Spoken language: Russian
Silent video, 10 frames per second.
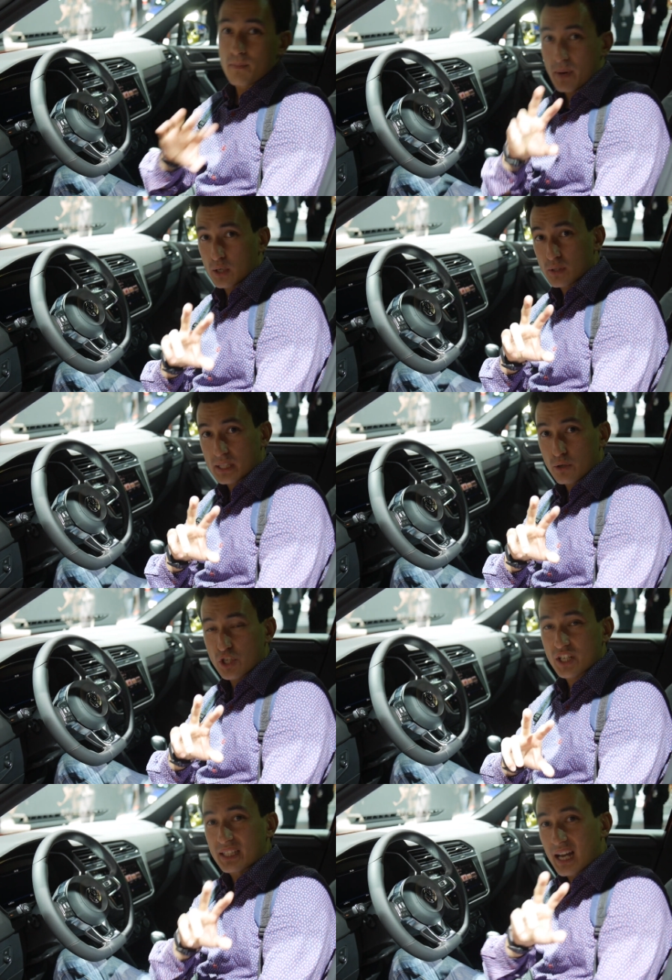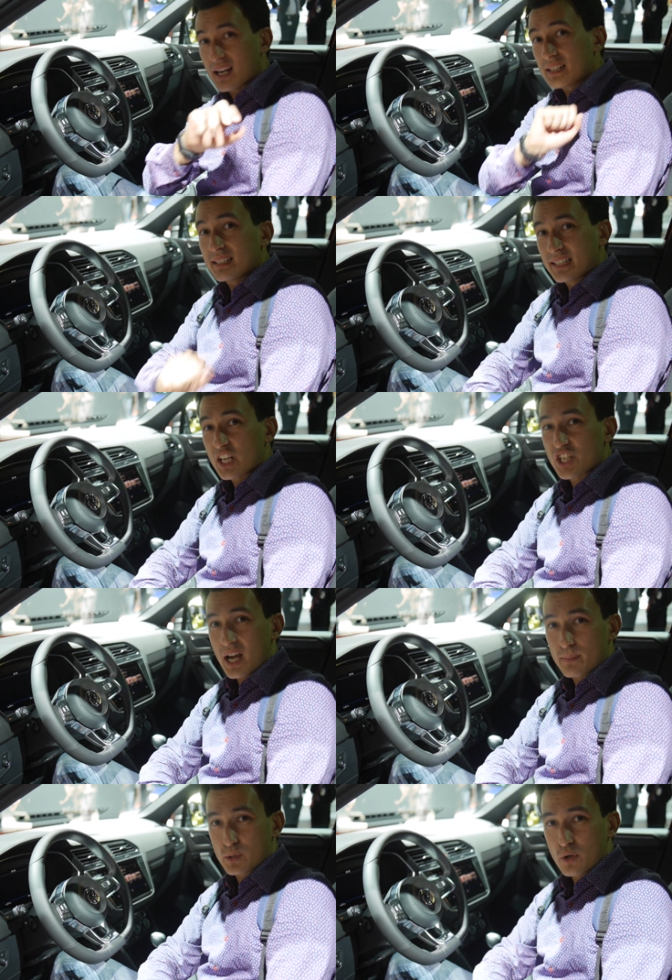пару ссылочек на наши
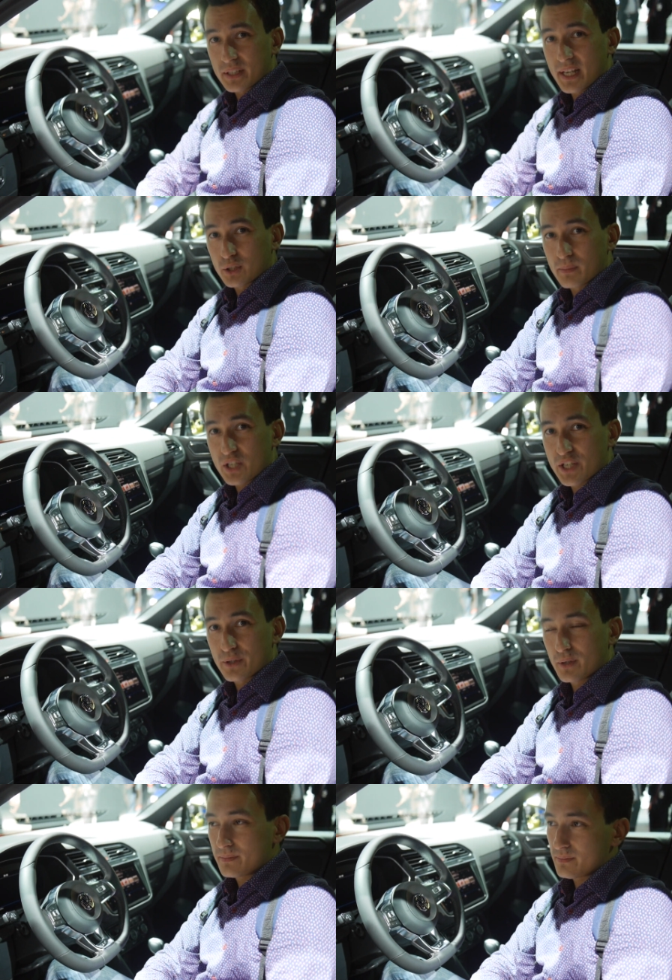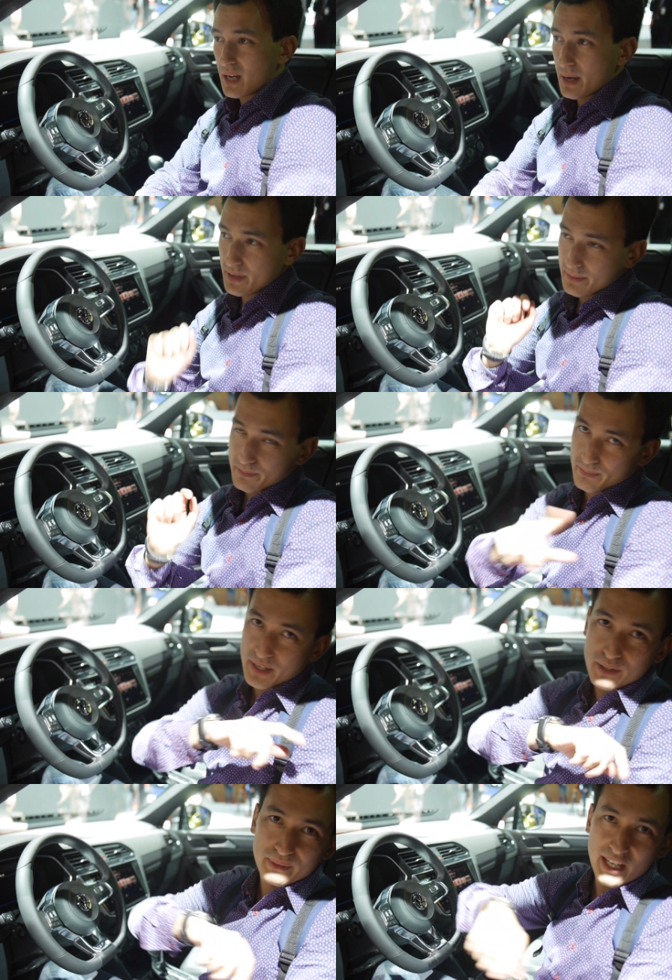обзоры на эту машину, а мы
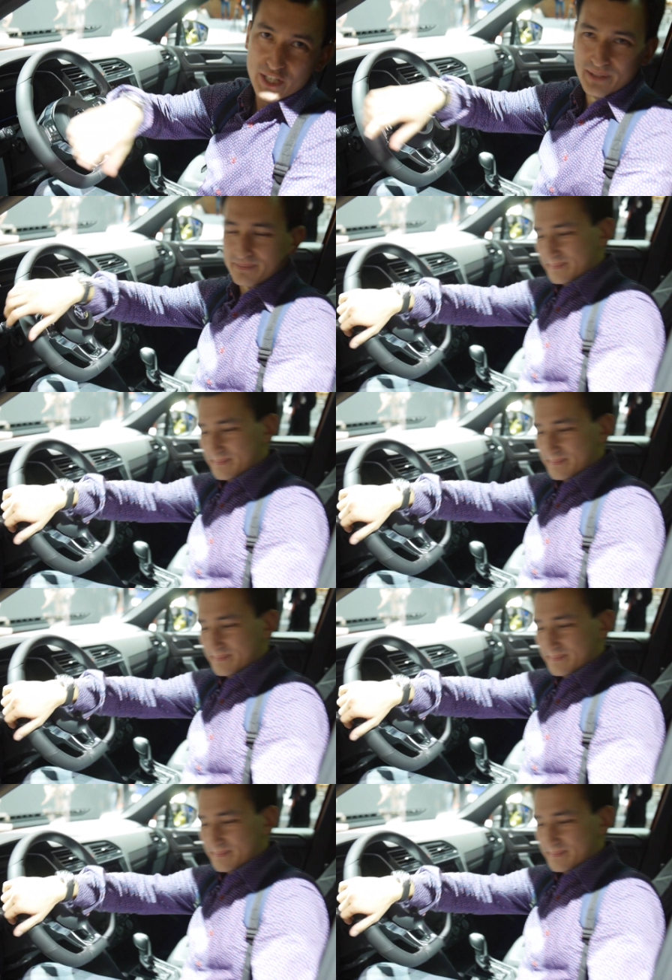пойдем дальше.